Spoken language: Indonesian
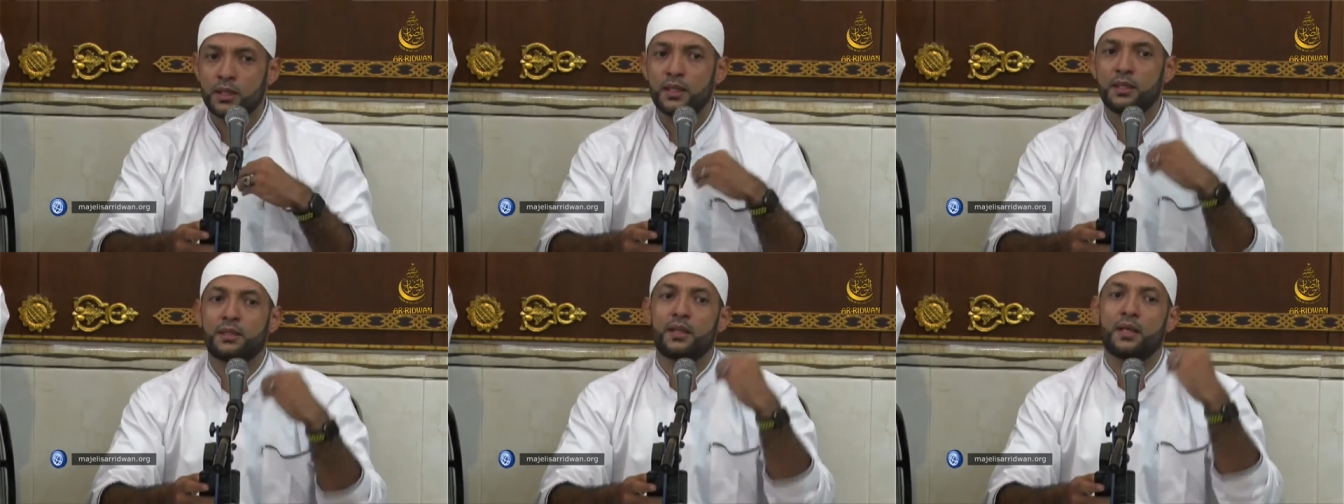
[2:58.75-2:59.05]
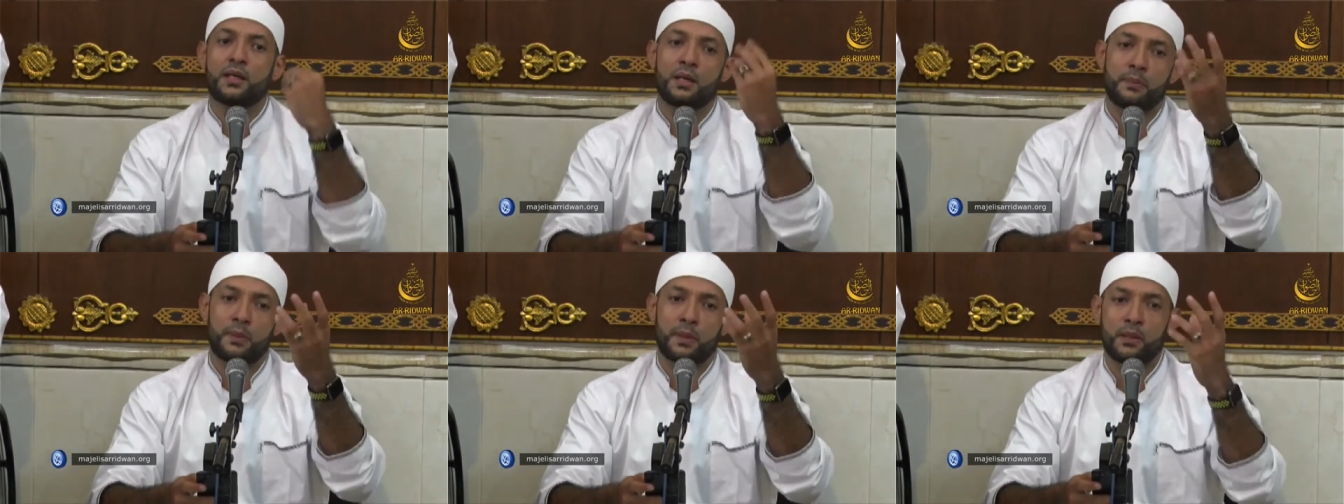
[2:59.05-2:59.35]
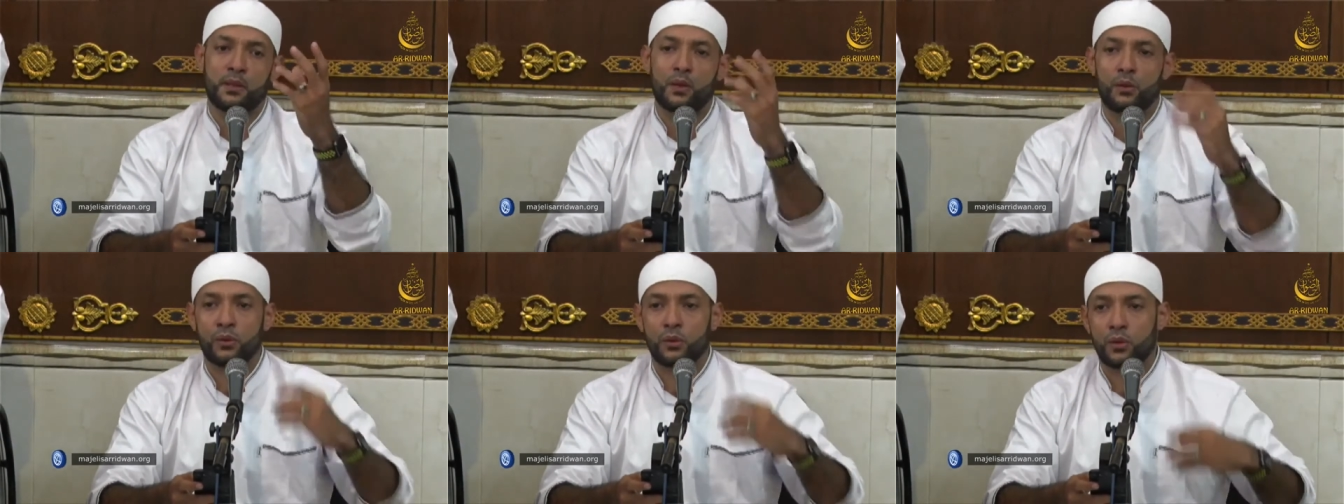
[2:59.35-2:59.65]
kita
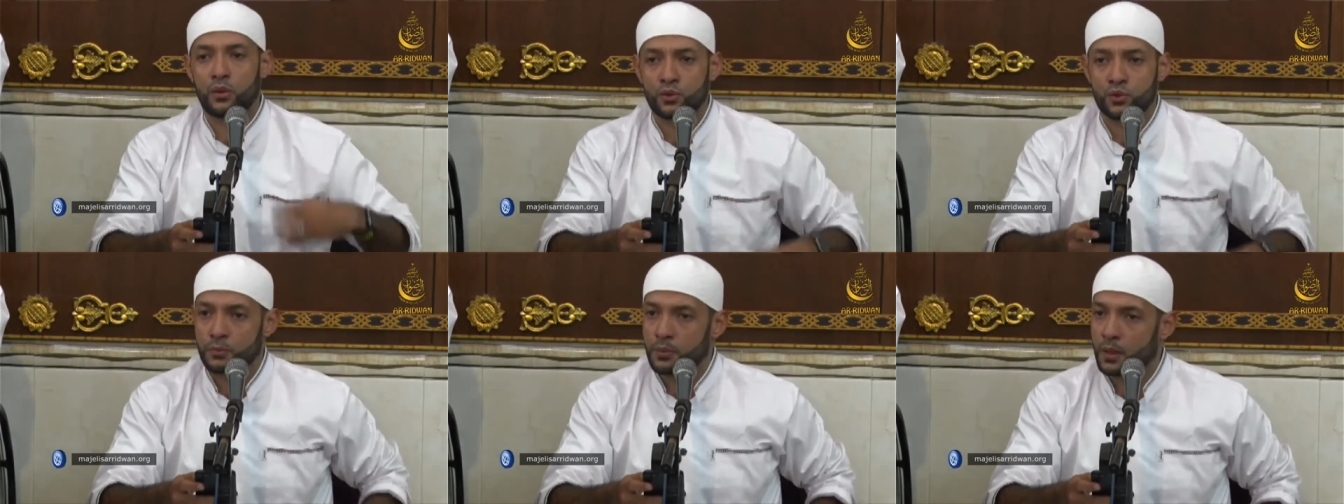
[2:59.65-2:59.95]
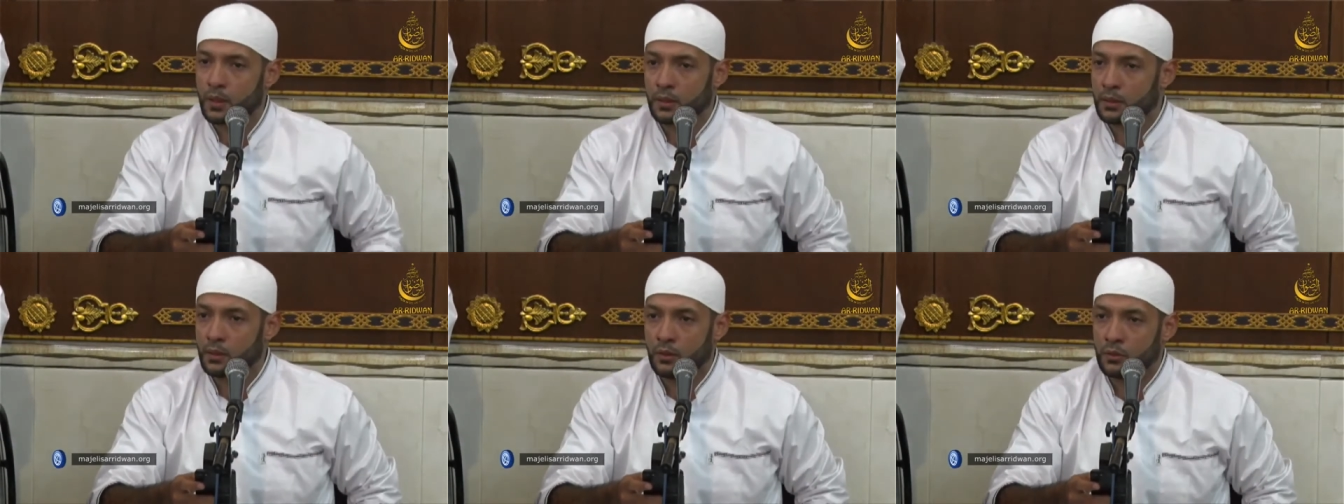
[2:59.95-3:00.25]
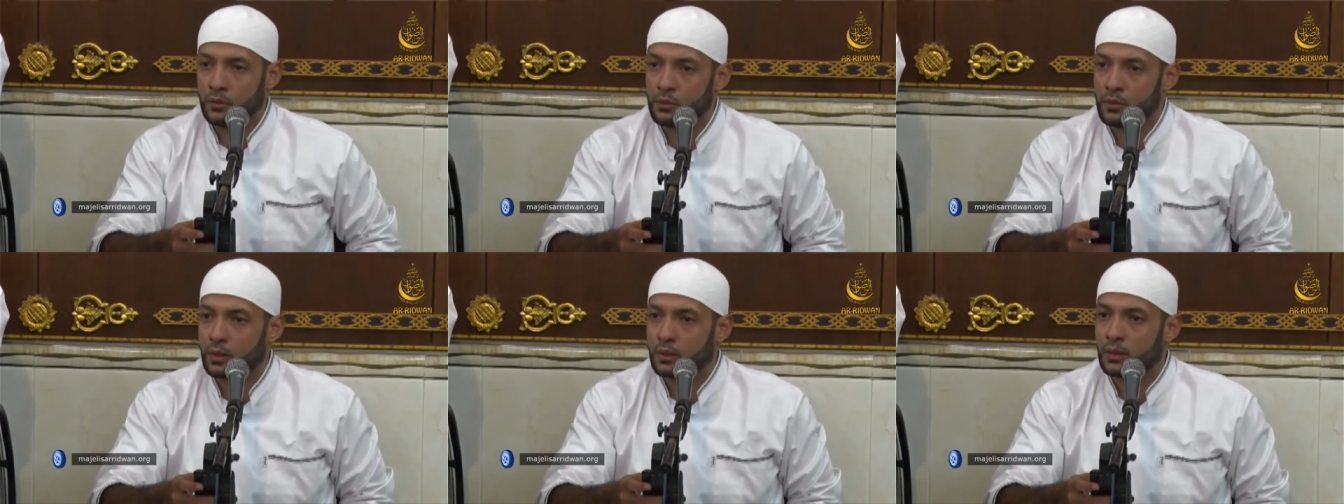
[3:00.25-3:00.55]
kepada Allah
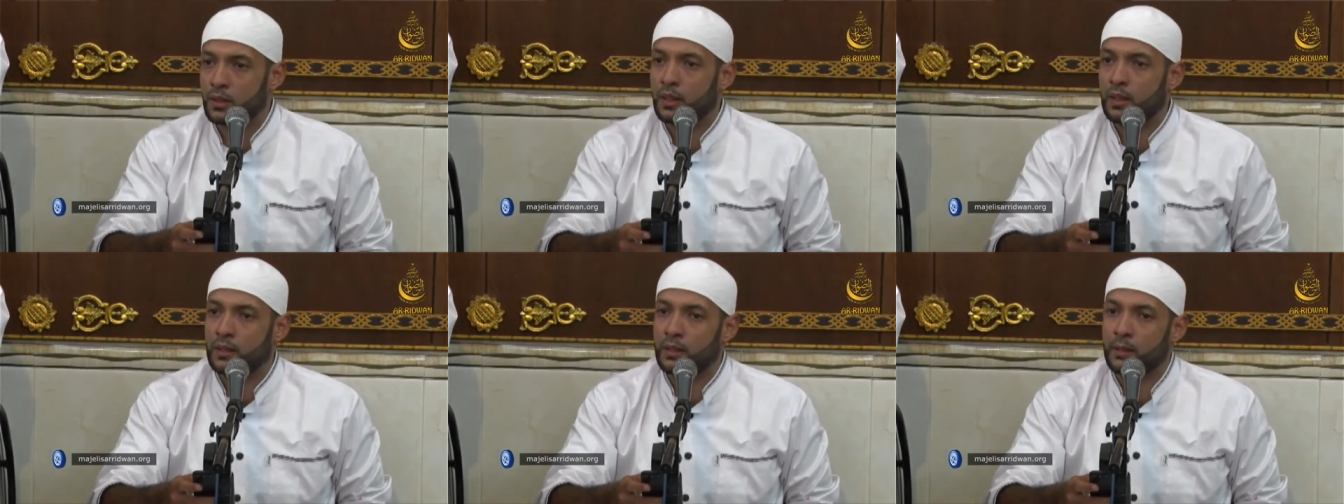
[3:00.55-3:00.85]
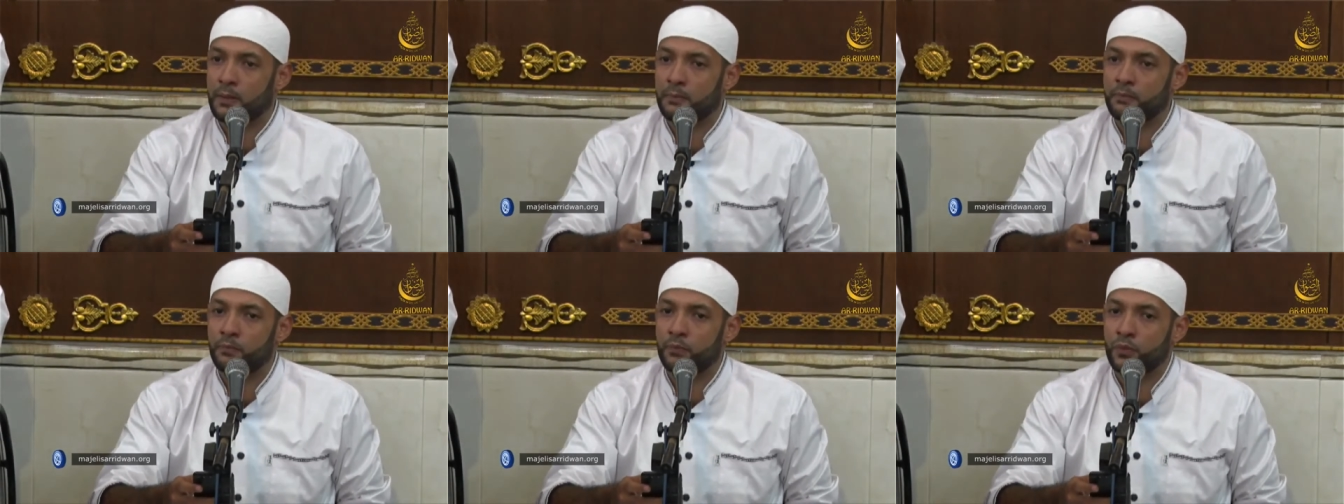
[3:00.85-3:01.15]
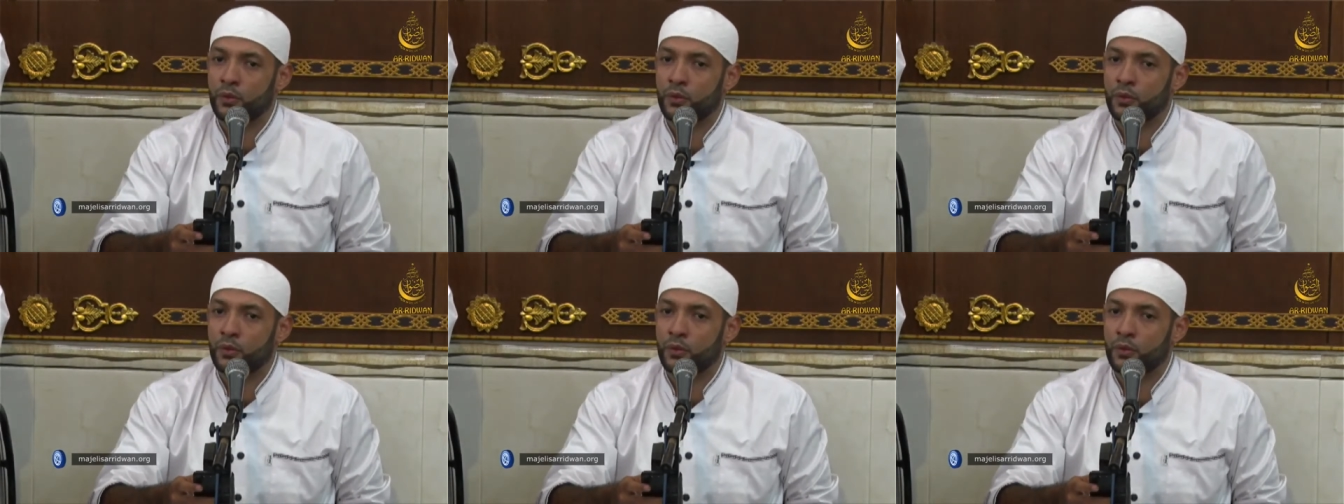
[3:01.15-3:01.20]
Subhanahu wa taala.